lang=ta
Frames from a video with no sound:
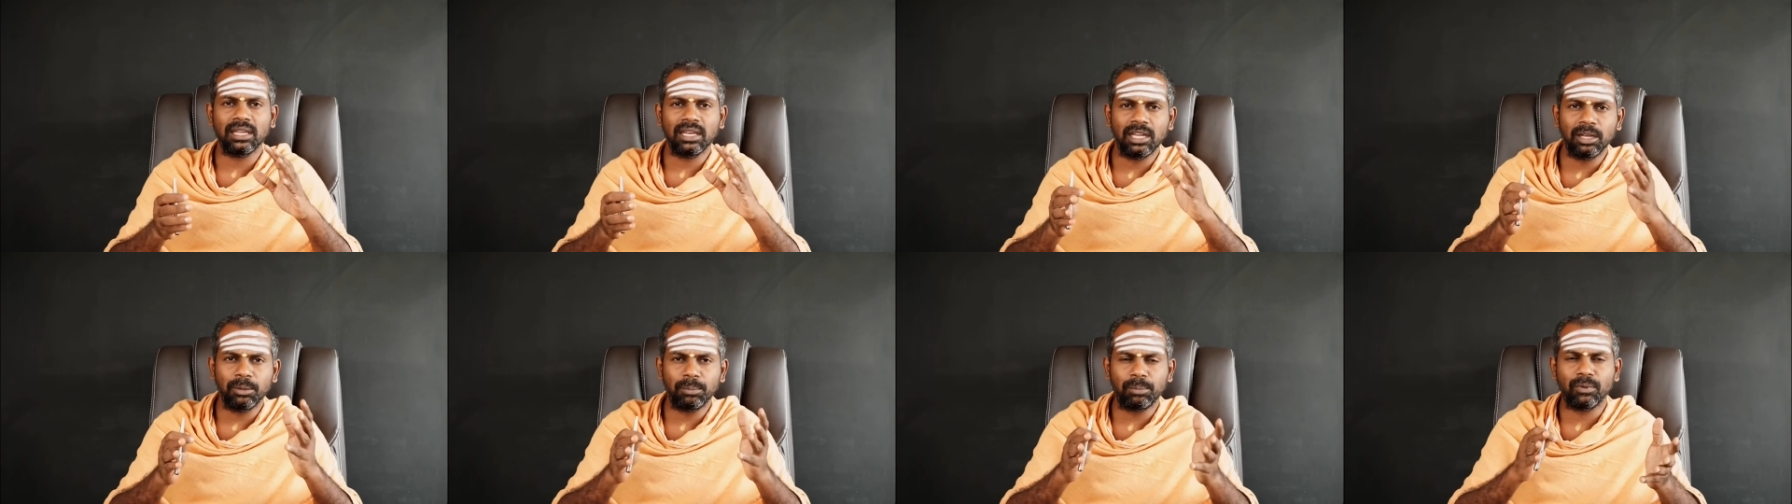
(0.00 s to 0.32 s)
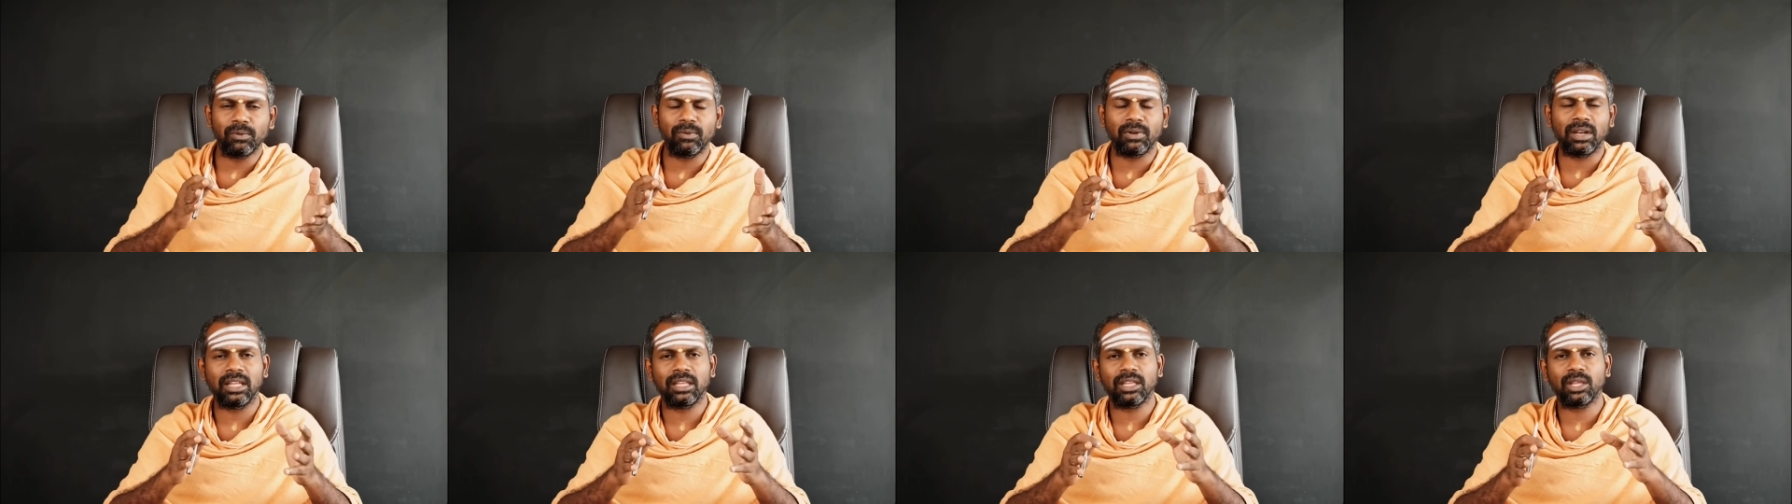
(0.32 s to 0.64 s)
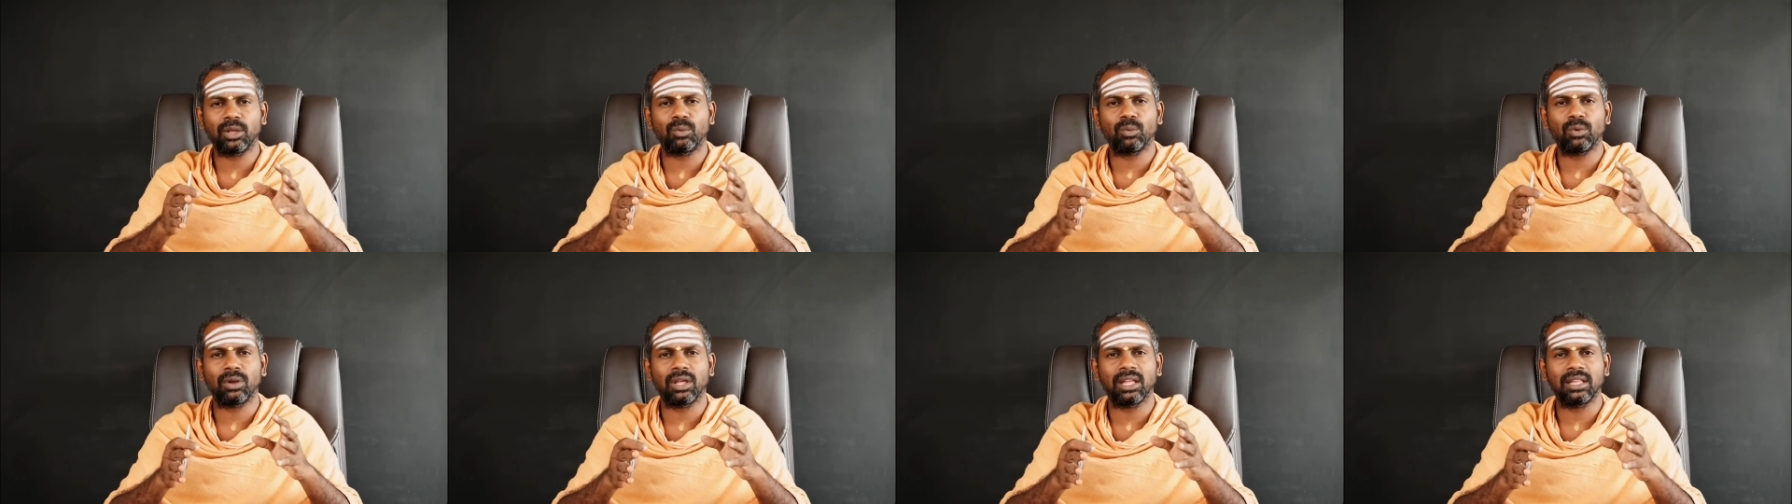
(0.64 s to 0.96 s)
இடுப்பு
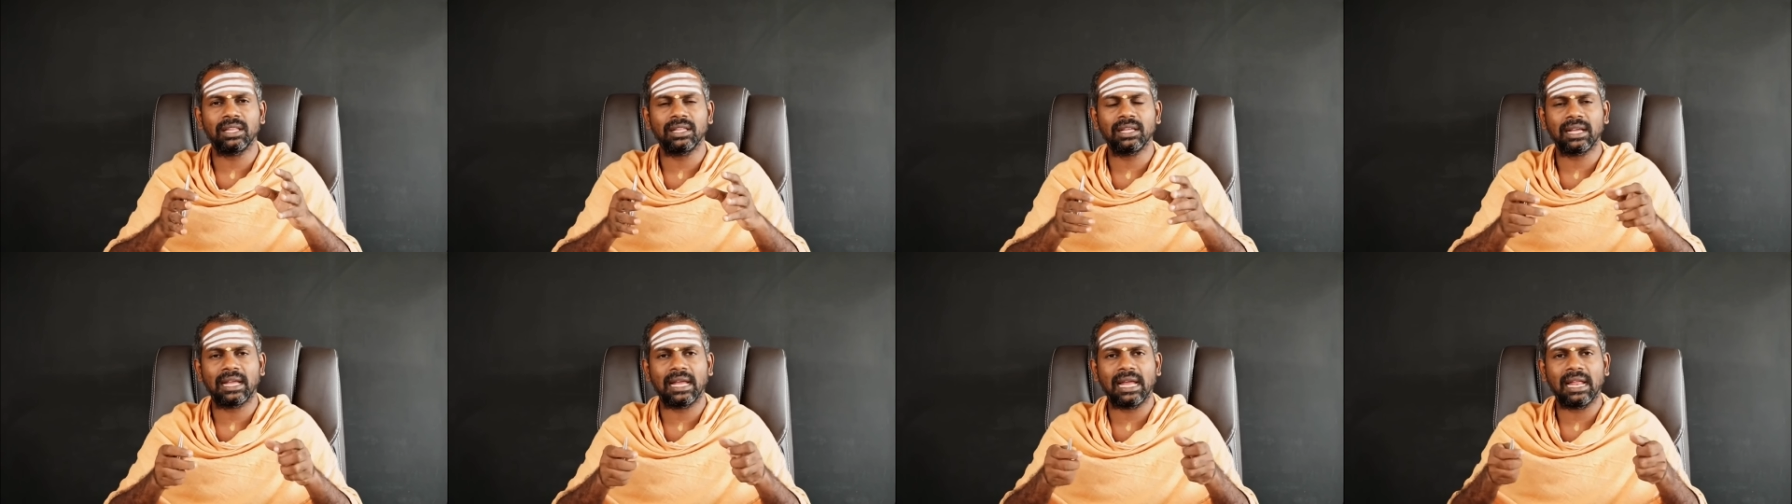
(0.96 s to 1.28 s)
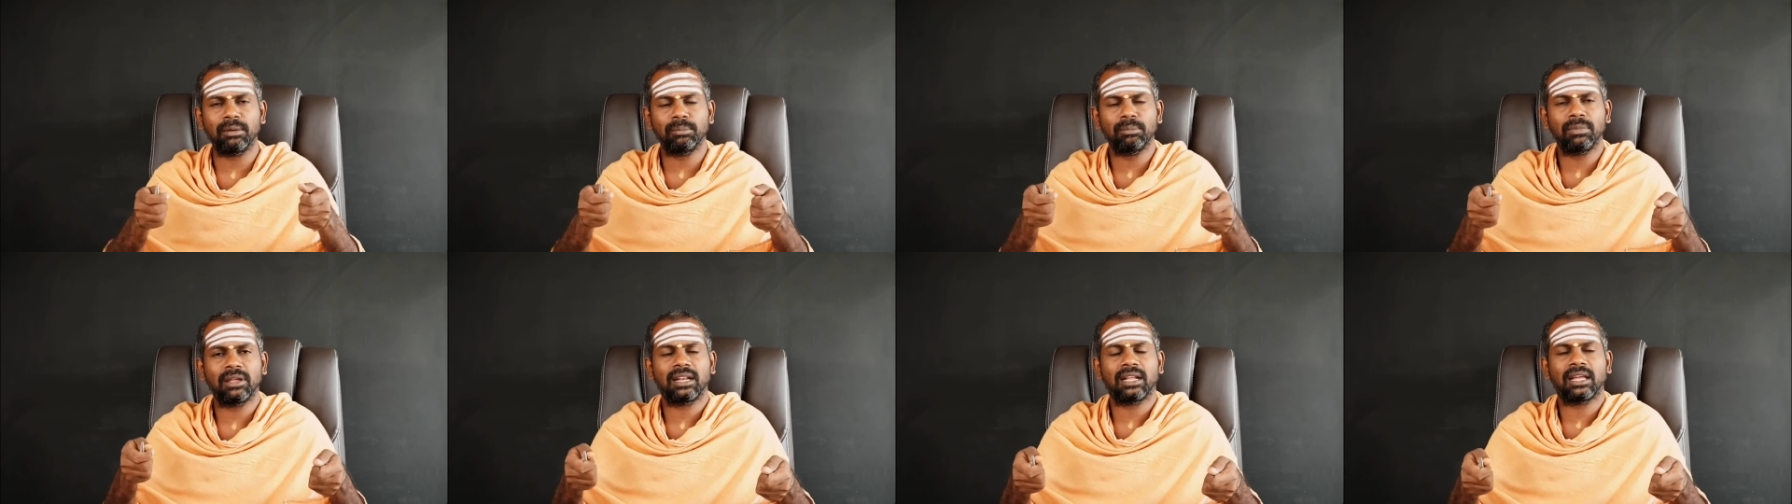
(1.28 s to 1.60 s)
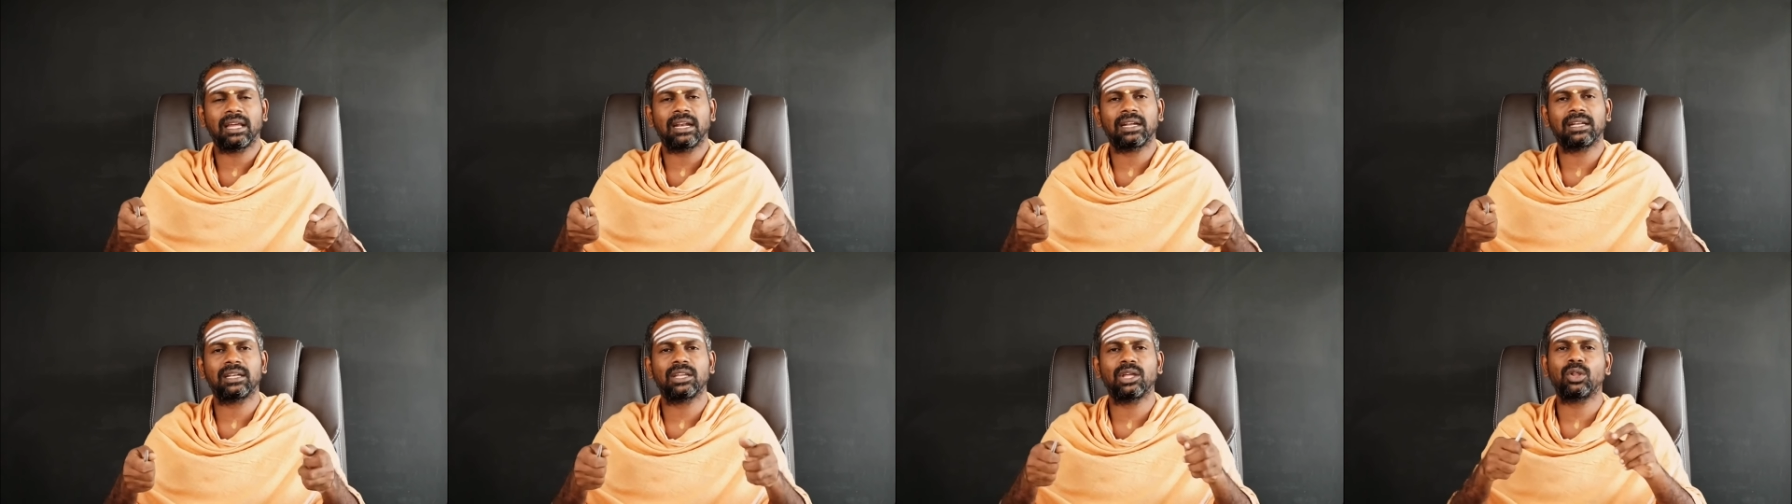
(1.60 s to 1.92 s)
வளைக்கக்கூடாது ஹேண்ட்பேக்
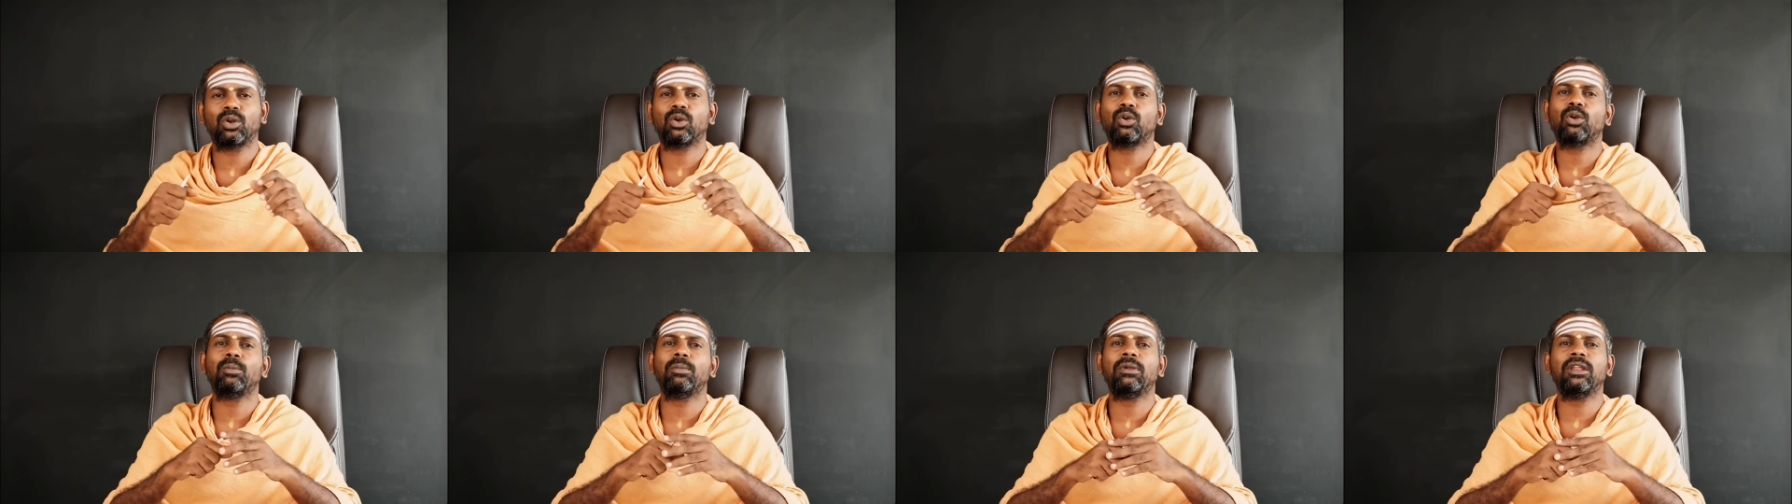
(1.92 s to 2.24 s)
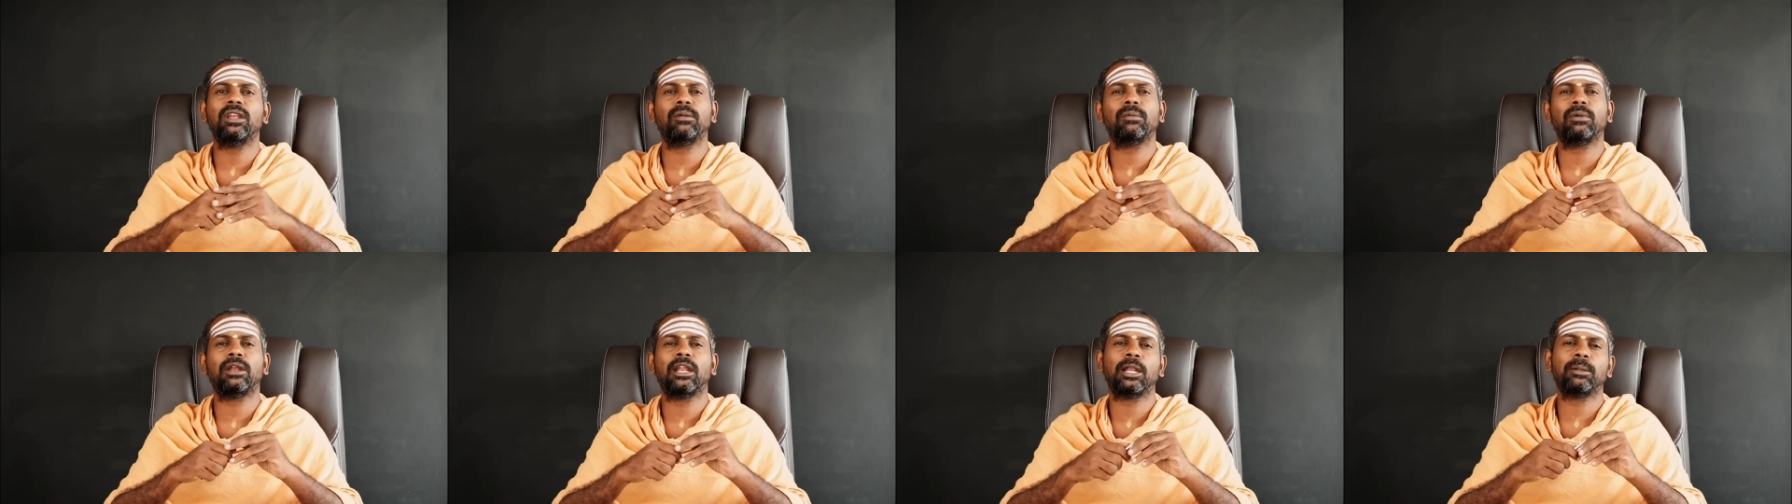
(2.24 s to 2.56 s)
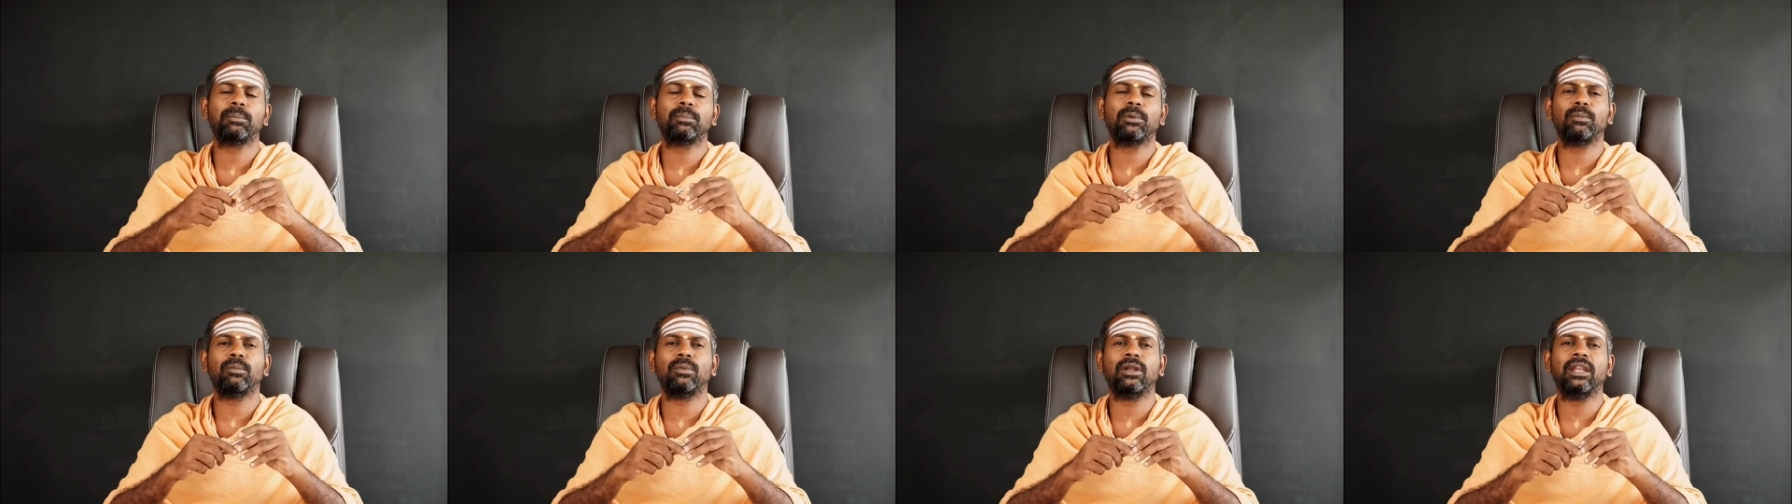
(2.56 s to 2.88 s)
கரெக்டாக இருக்கும் அப்படின்னு நம்ம
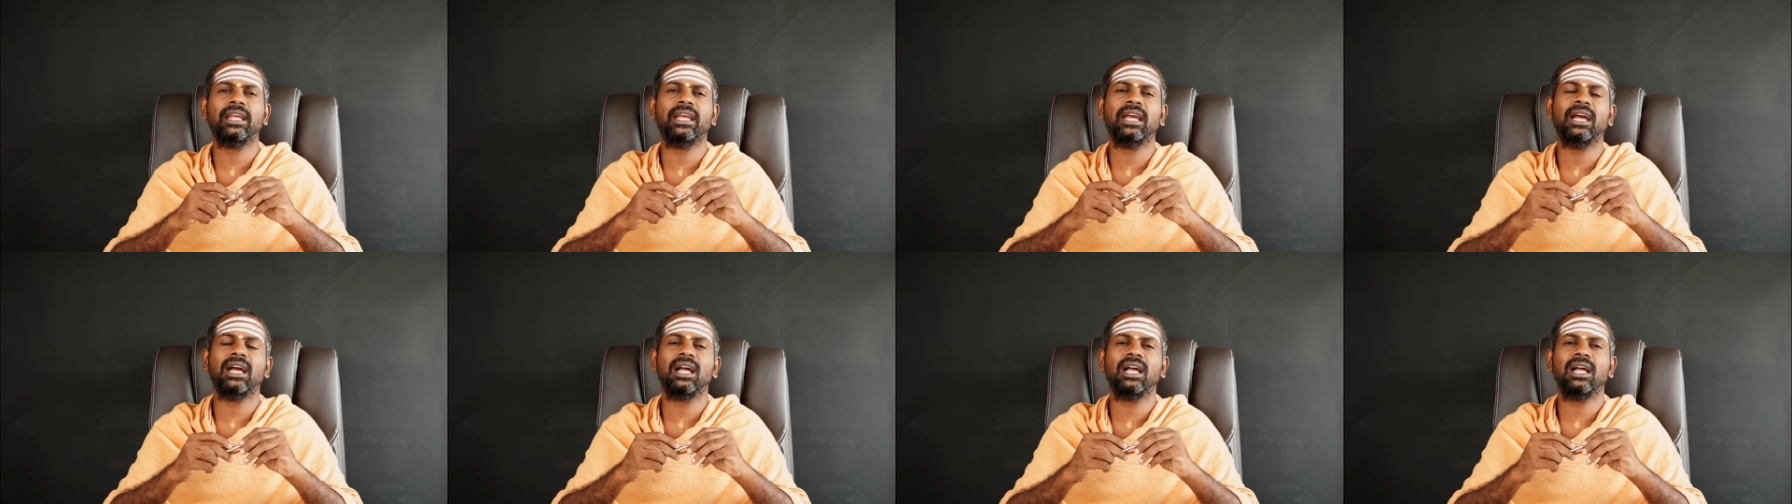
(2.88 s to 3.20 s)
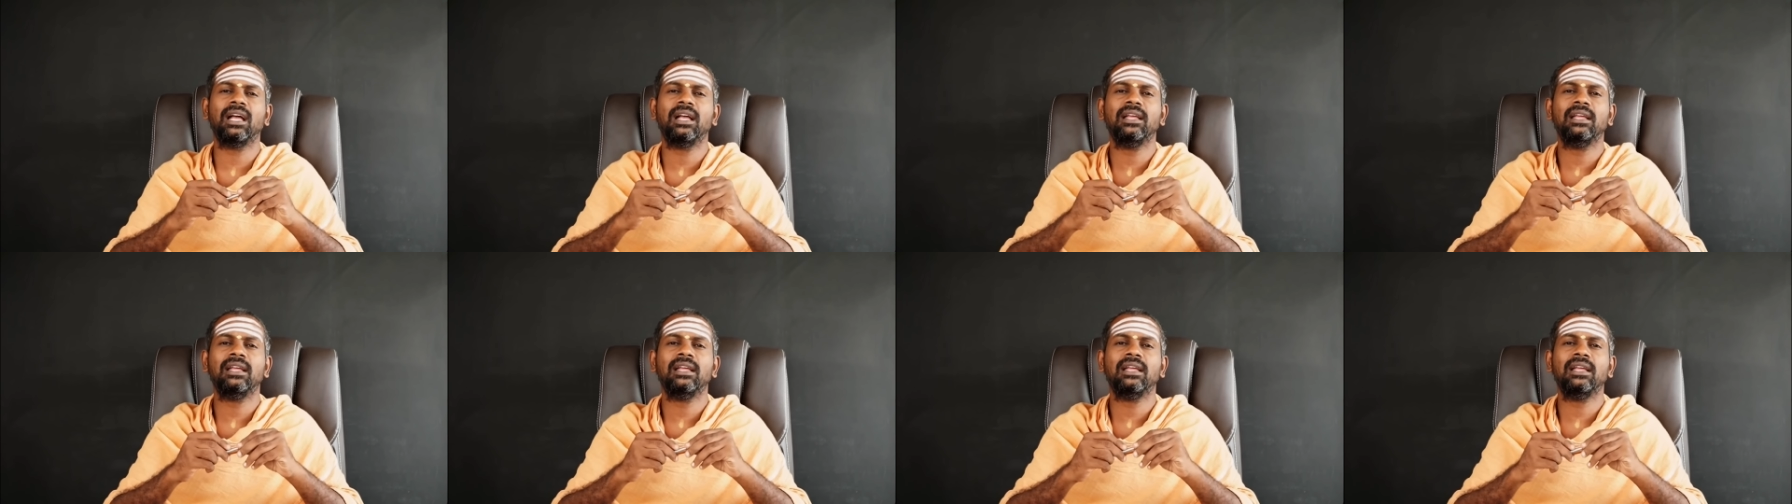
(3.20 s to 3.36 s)
நினைப்போம் இல்லையா